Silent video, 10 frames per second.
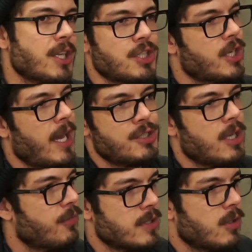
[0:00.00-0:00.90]
de ganhar
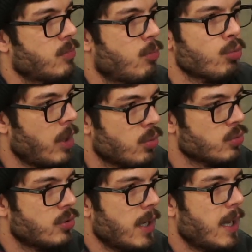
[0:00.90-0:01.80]
dinheiro fazendo
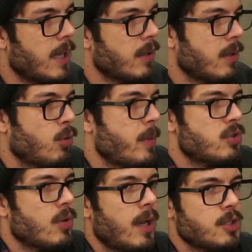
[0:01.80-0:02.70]
conteúdo, tá ligado? É,
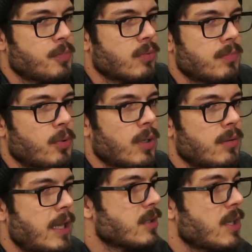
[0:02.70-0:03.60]
começou, ah, tipo, pô,
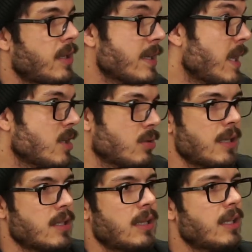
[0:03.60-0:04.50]
10 anos atrás é isso, 10 anos atrás